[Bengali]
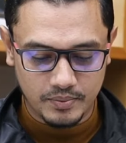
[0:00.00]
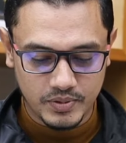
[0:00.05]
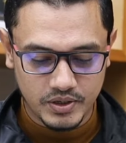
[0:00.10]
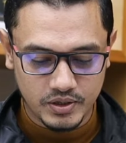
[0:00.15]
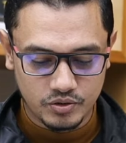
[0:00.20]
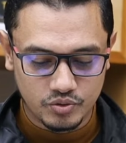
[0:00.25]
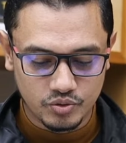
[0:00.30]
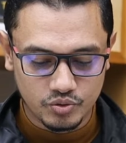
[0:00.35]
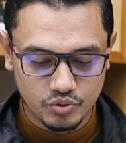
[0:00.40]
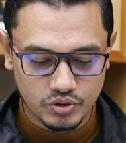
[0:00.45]
আমি
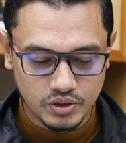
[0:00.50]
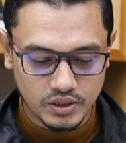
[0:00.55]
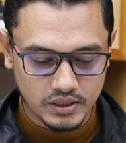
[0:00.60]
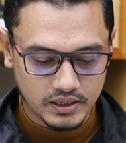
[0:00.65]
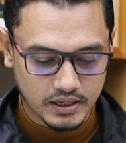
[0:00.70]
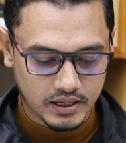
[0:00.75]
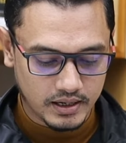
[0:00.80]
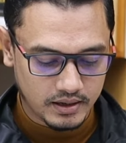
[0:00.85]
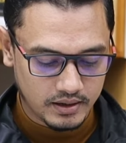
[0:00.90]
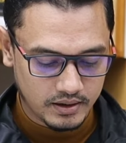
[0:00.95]
একটু যদি
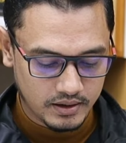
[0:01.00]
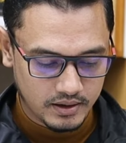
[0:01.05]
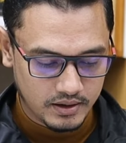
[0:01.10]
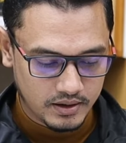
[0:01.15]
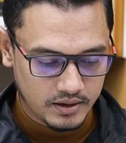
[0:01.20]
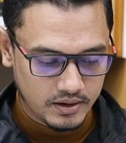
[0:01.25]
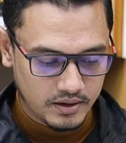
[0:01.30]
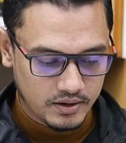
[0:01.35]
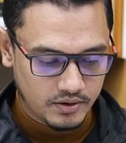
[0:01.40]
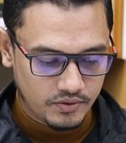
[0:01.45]
এটার
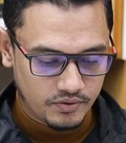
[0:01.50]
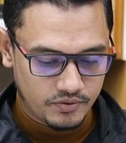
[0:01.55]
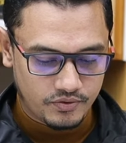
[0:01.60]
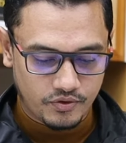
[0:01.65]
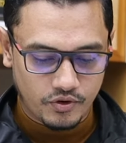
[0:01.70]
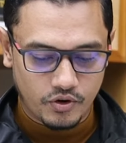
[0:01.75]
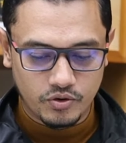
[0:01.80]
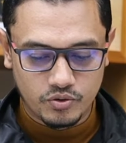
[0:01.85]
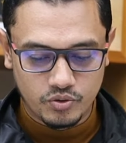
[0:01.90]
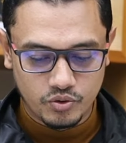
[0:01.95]

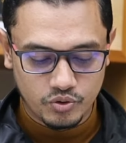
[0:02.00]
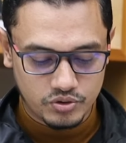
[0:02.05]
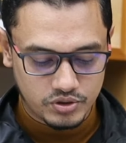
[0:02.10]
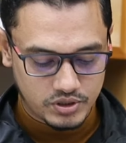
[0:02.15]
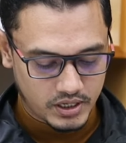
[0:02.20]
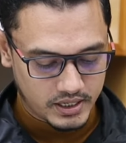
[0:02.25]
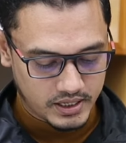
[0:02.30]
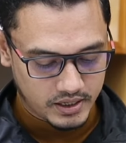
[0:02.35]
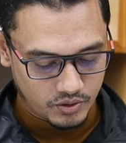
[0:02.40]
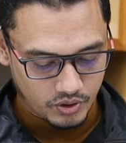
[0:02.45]
ফ্রন্ট
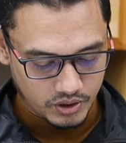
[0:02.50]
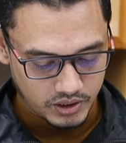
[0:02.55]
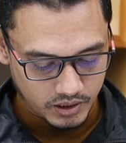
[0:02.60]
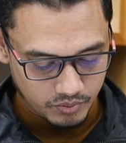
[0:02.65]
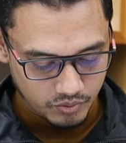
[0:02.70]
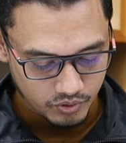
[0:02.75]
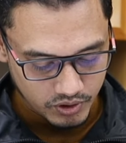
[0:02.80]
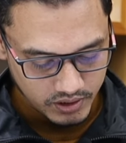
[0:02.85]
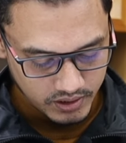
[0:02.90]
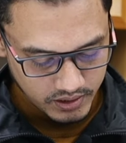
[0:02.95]
লুকসটা নিয়ে কথা
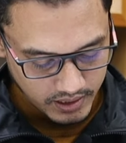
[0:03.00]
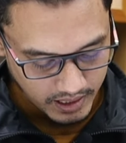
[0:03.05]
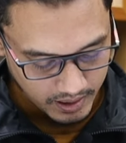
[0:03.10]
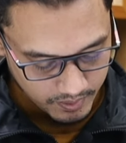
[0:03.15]
বলি